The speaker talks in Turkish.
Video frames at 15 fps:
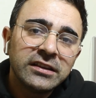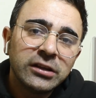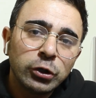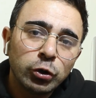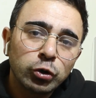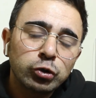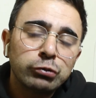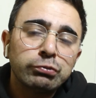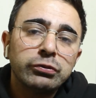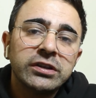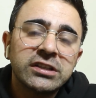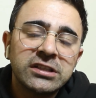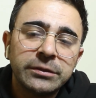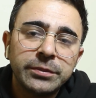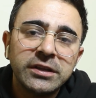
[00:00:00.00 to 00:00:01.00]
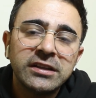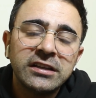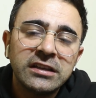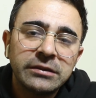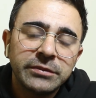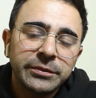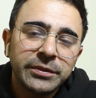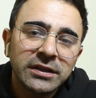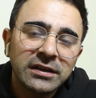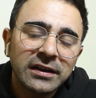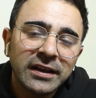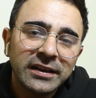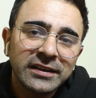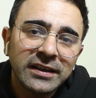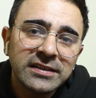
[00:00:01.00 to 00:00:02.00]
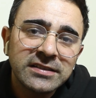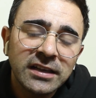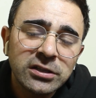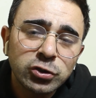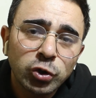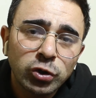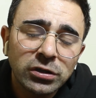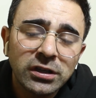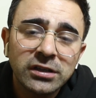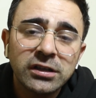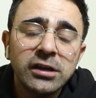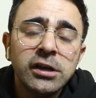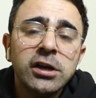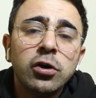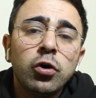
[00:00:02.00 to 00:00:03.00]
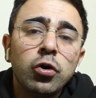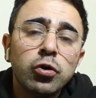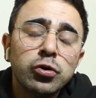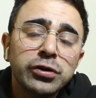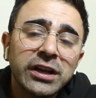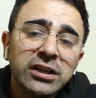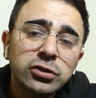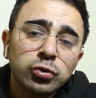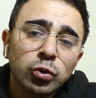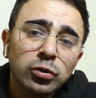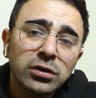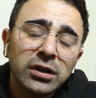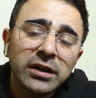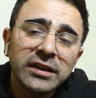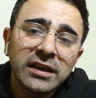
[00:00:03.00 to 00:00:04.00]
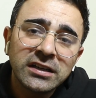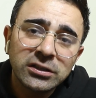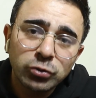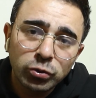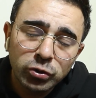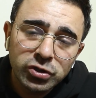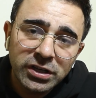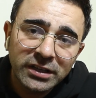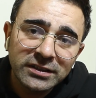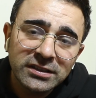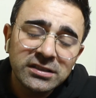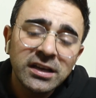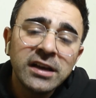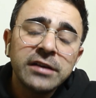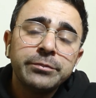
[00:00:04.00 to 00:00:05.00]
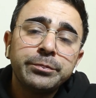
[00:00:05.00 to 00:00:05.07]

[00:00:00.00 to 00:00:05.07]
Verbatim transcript: diyorum 2021 LGS soruları örnek sorulara yakın olacaktır.